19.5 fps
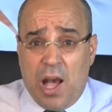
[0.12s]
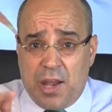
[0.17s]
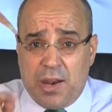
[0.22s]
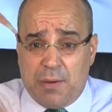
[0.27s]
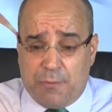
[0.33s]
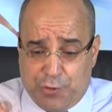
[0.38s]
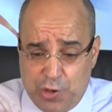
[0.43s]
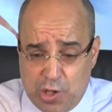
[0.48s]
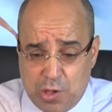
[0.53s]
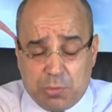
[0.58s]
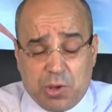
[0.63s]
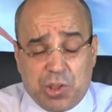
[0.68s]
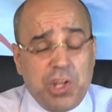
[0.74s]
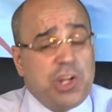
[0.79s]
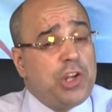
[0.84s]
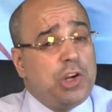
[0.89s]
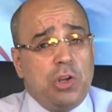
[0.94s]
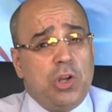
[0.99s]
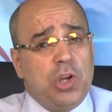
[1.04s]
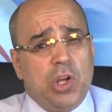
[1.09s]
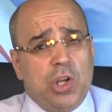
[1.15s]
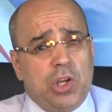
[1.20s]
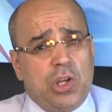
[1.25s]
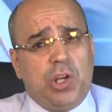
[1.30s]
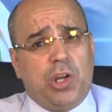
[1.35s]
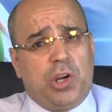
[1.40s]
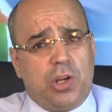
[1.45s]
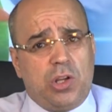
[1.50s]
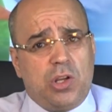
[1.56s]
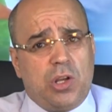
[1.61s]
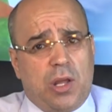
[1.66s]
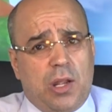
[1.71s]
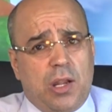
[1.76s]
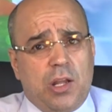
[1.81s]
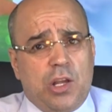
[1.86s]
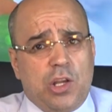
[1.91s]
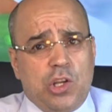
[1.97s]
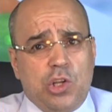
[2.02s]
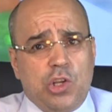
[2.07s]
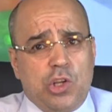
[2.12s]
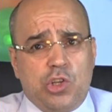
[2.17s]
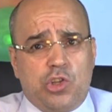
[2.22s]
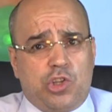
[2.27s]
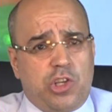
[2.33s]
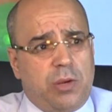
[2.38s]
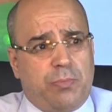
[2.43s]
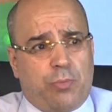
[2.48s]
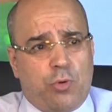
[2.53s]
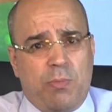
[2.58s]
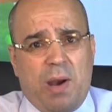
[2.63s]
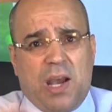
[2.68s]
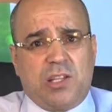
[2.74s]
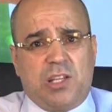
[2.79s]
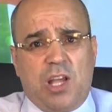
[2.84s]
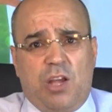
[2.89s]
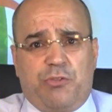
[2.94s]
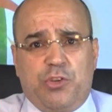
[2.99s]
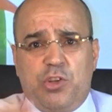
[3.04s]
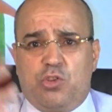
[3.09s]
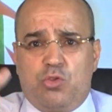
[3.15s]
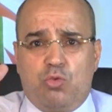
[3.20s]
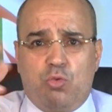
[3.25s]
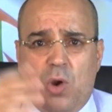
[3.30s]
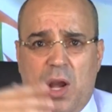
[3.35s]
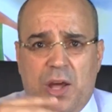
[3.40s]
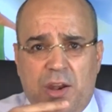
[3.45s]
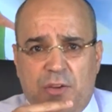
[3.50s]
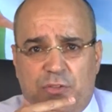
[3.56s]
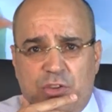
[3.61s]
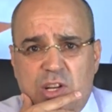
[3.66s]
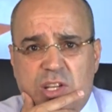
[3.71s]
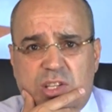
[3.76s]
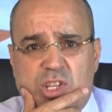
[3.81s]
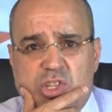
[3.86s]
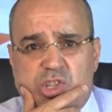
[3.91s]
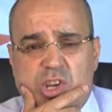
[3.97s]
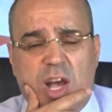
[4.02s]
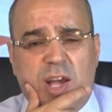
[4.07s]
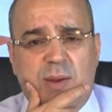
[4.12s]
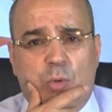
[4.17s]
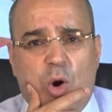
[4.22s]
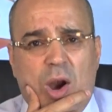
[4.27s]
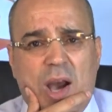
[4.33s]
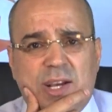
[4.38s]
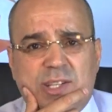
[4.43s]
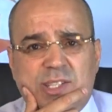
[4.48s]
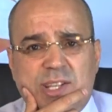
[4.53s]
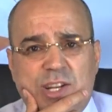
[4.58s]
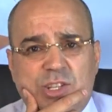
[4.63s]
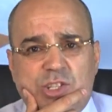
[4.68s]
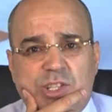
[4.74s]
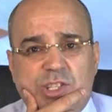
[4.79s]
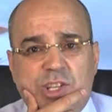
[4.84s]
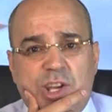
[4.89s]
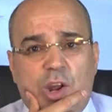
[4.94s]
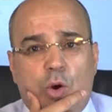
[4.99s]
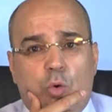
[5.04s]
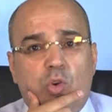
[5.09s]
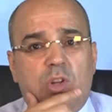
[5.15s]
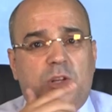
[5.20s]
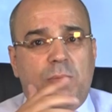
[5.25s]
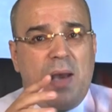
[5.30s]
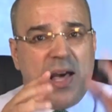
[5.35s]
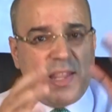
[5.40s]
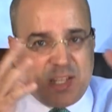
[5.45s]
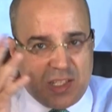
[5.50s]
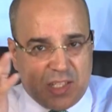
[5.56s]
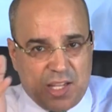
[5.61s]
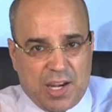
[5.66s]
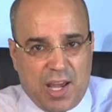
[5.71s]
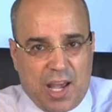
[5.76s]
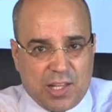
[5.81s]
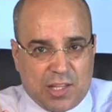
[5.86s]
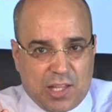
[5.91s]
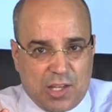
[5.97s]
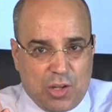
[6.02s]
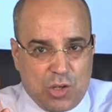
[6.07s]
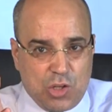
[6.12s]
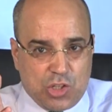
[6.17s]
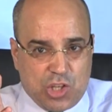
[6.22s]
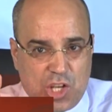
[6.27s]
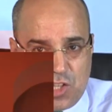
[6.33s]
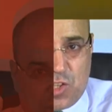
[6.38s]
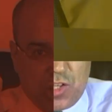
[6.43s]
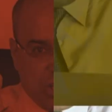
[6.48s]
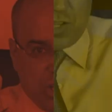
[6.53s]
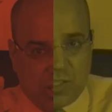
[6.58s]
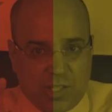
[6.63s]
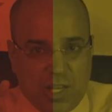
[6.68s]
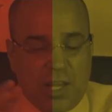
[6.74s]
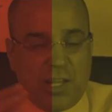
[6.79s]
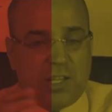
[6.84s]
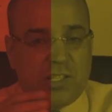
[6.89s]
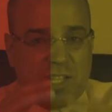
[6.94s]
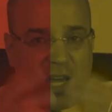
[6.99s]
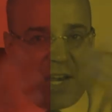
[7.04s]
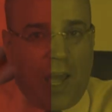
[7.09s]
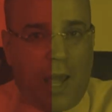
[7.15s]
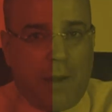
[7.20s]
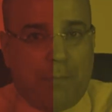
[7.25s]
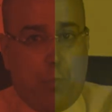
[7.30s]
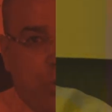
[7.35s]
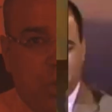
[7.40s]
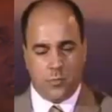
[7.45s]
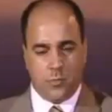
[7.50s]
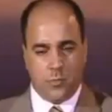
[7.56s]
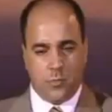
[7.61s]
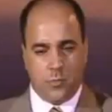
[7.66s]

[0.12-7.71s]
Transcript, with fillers: انا فيهم كثير آه، يجيبوا مقطع فيديو انا في الاتجاه المعاكس على الجزيره قلت ماذا صنعت الجيش الجزائري على الكاتب